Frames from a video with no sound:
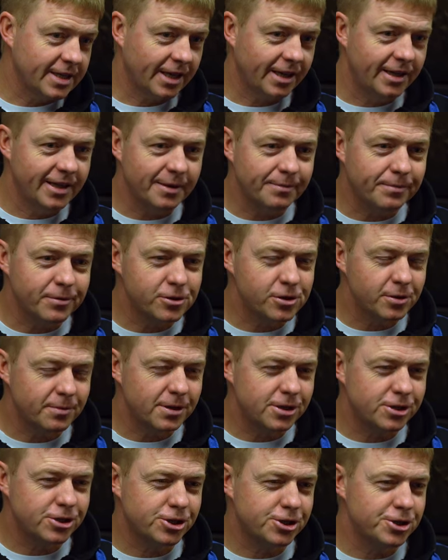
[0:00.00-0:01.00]
taki na
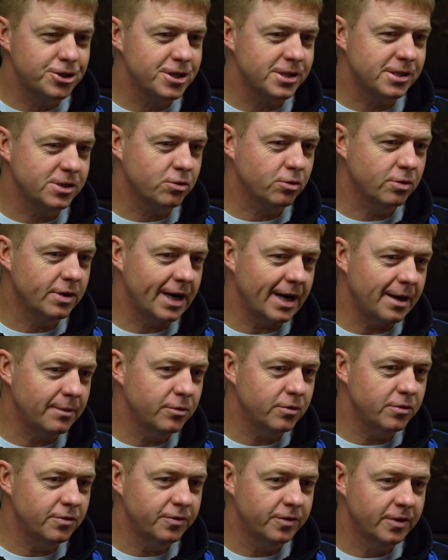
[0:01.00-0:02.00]
poziomie 30
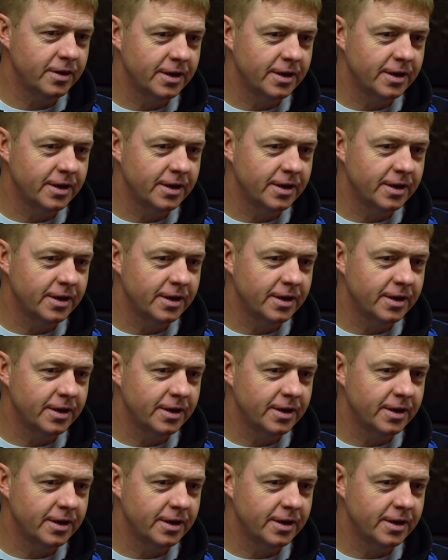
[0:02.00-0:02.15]
gramów